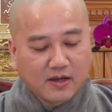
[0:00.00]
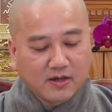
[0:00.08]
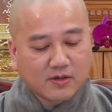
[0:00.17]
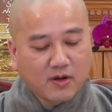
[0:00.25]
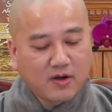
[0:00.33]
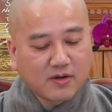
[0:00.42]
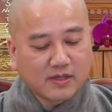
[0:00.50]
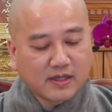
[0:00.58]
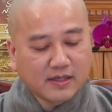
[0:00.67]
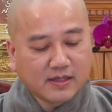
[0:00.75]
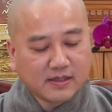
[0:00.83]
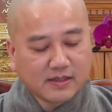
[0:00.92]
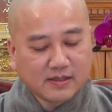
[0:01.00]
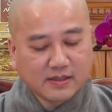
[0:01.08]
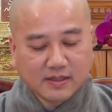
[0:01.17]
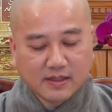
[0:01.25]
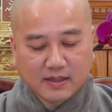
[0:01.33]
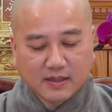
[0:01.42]
Con thì
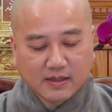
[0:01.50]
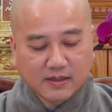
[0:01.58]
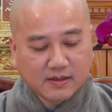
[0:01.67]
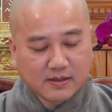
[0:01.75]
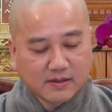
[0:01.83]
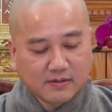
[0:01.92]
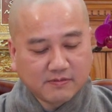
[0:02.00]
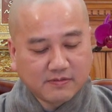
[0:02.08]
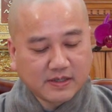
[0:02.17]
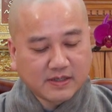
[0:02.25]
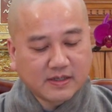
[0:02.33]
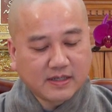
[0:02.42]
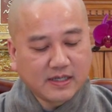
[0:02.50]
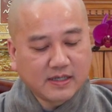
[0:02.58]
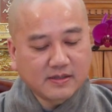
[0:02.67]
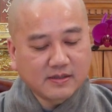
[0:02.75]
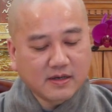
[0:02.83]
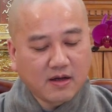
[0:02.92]
à, việc
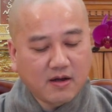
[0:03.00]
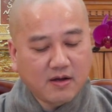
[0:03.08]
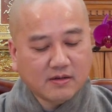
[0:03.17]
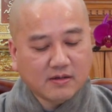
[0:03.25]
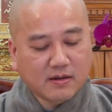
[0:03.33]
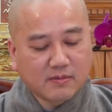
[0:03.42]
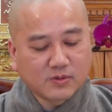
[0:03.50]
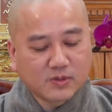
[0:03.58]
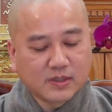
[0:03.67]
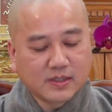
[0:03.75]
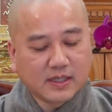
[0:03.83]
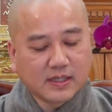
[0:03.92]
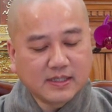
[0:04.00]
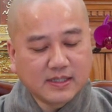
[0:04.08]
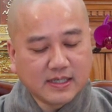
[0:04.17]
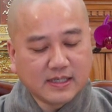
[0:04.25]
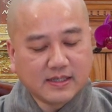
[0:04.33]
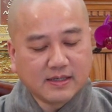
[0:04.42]
hiến đó không suy nghĩ
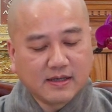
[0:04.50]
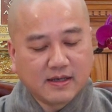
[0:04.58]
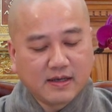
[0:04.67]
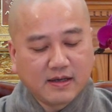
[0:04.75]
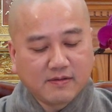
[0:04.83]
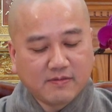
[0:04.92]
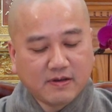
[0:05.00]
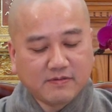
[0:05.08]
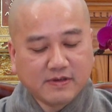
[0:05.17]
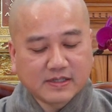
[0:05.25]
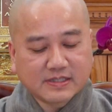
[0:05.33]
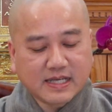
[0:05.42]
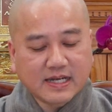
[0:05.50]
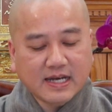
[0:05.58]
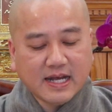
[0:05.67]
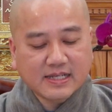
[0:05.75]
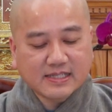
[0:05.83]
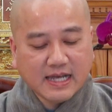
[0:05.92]
gì về việc sẽ
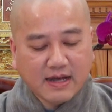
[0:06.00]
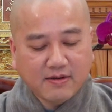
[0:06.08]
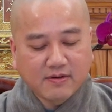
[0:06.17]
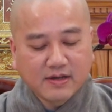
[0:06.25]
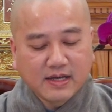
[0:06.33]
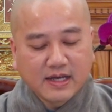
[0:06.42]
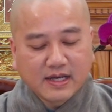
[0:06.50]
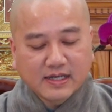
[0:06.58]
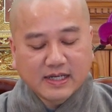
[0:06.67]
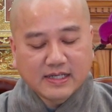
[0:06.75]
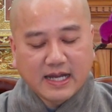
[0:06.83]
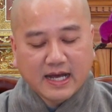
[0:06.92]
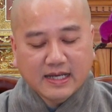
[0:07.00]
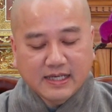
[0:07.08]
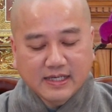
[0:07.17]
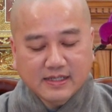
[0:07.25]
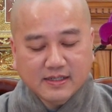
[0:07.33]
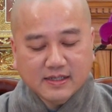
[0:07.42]
ra sao khi đã
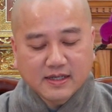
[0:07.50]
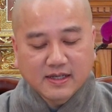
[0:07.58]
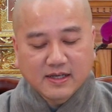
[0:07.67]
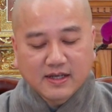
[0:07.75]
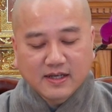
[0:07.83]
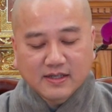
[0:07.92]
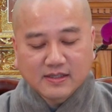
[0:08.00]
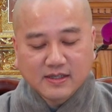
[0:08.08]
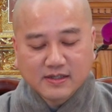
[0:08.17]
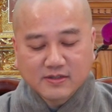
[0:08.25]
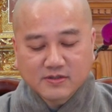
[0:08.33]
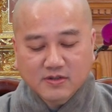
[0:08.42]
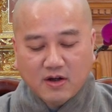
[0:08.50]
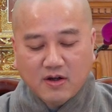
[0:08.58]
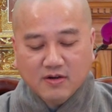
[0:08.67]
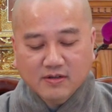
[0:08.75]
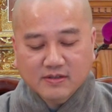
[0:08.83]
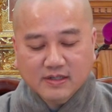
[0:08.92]
hiến, nhưng
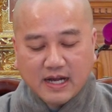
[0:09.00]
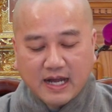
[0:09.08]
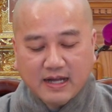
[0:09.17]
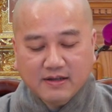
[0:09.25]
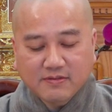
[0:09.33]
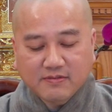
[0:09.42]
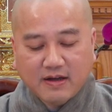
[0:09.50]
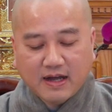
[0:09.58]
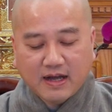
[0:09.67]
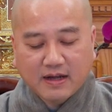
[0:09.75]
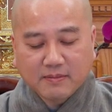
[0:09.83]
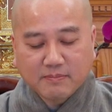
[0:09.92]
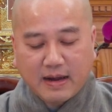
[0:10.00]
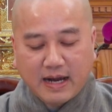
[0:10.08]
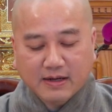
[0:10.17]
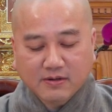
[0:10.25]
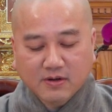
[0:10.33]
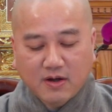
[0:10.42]
con cái và
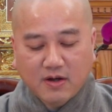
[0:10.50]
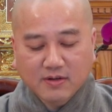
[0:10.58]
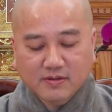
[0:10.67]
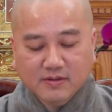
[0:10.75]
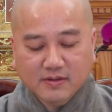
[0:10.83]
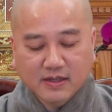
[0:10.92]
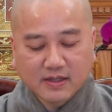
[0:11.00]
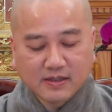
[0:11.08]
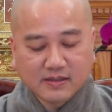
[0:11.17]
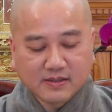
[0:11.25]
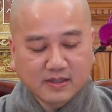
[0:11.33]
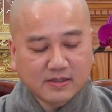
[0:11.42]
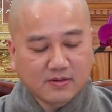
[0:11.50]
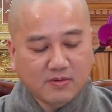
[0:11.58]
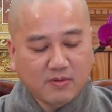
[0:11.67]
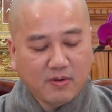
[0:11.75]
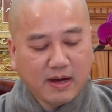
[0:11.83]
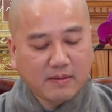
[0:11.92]
bạn con thì rất
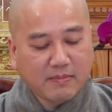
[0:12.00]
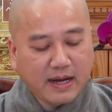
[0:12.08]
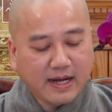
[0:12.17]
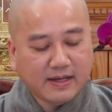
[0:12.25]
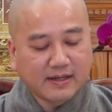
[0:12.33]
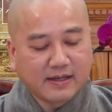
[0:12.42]
hoang mang,